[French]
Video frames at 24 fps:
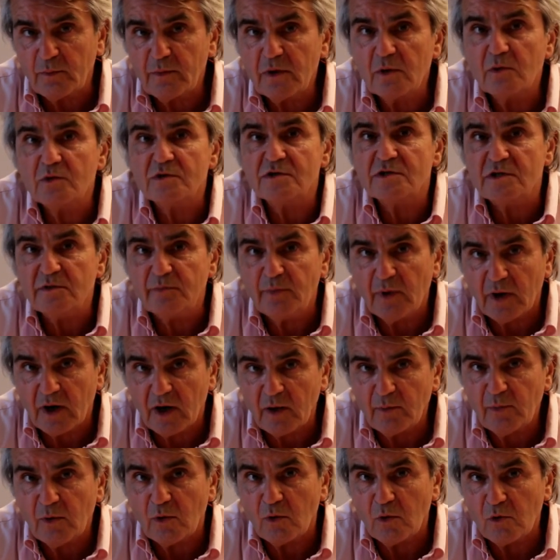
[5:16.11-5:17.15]
mais aussi par
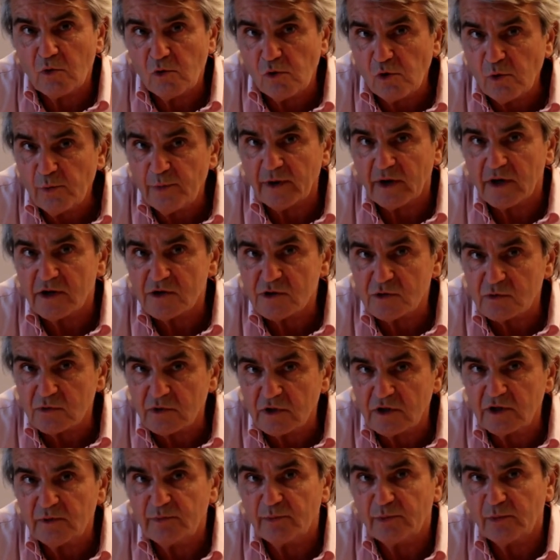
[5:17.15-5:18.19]
rapport aux coopérations
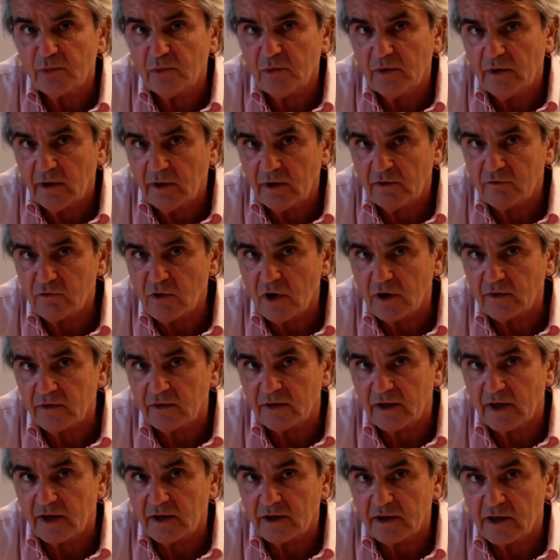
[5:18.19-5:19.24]
qu'il peut avoir dans
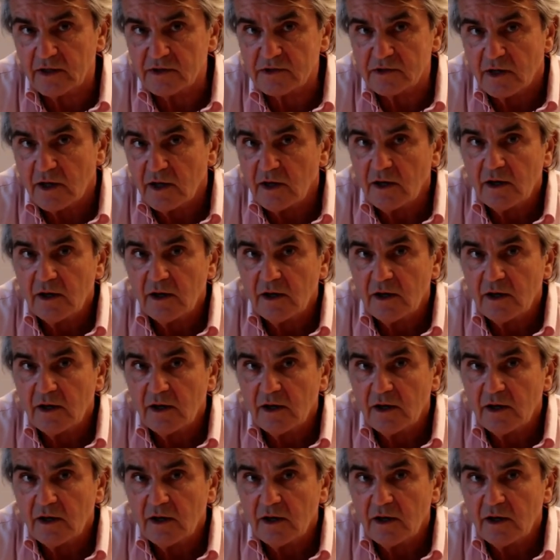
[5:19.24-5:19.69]
la classe.